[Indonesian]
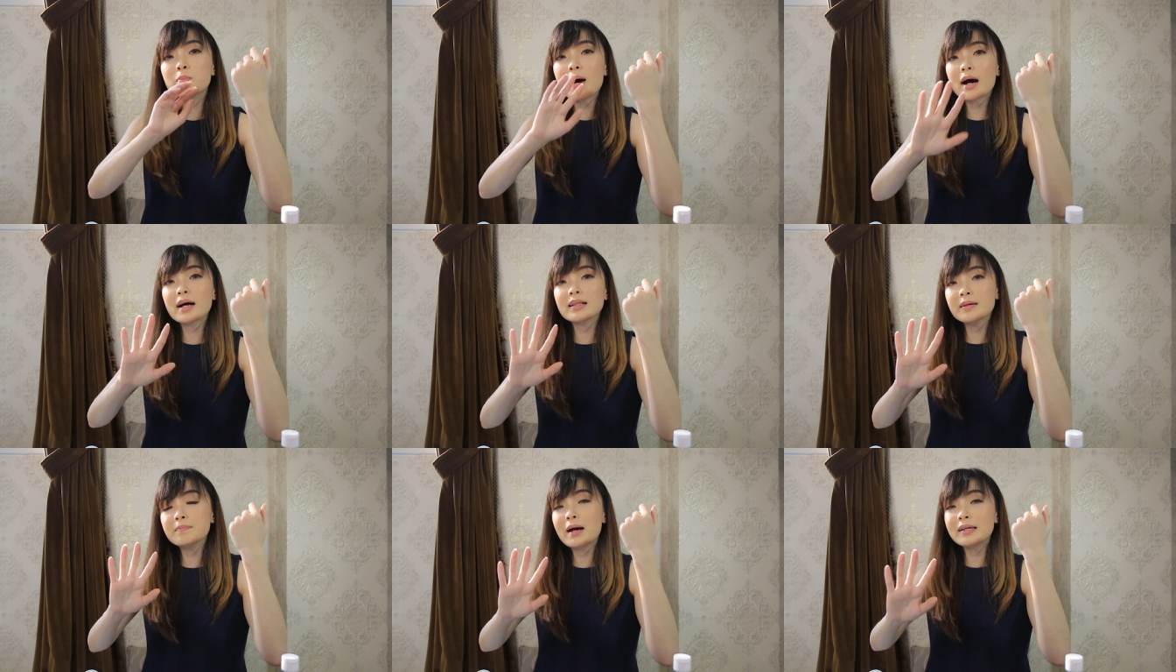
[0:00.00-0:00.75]

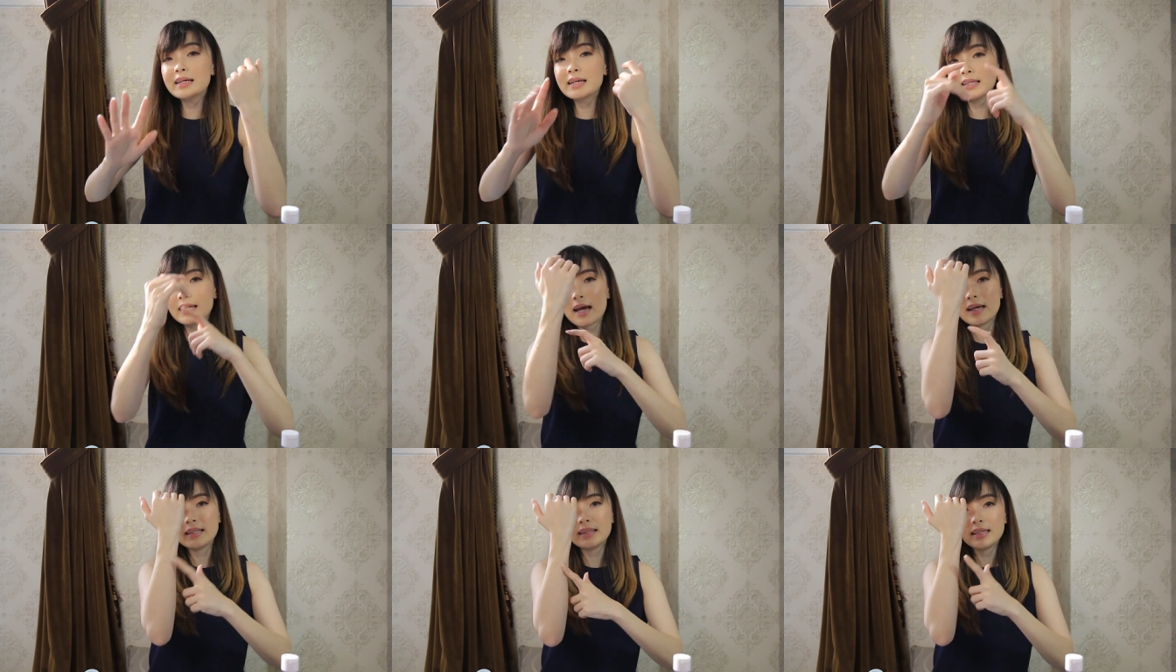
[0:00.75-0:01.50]
bakalan bandingin
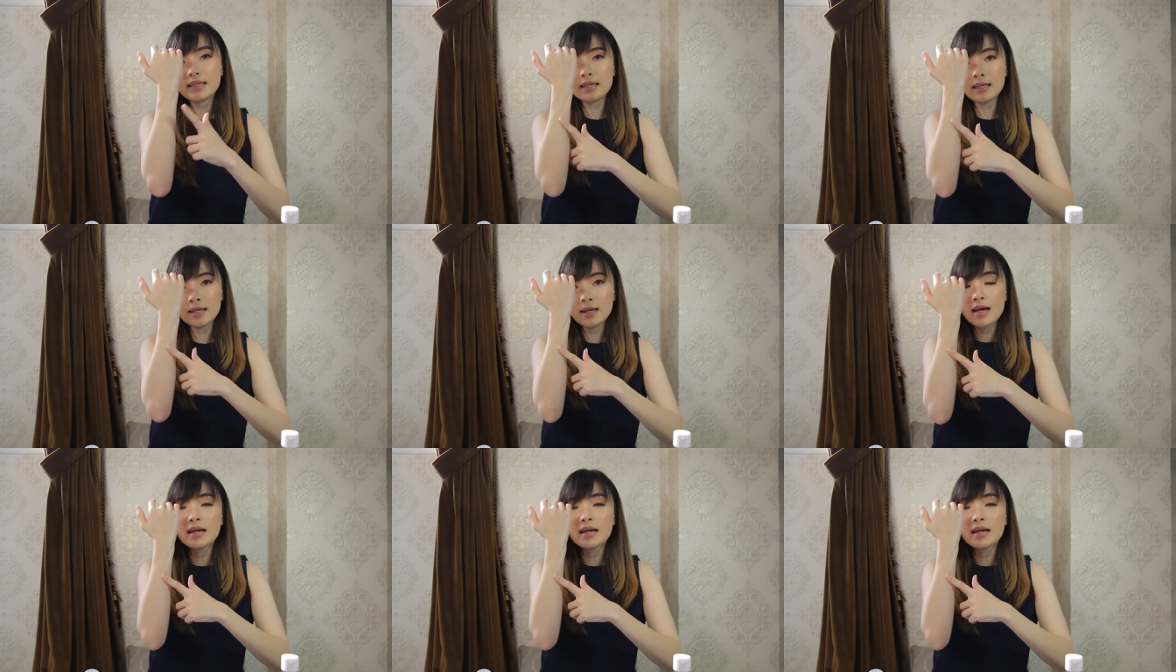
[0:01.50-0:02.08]
ya ini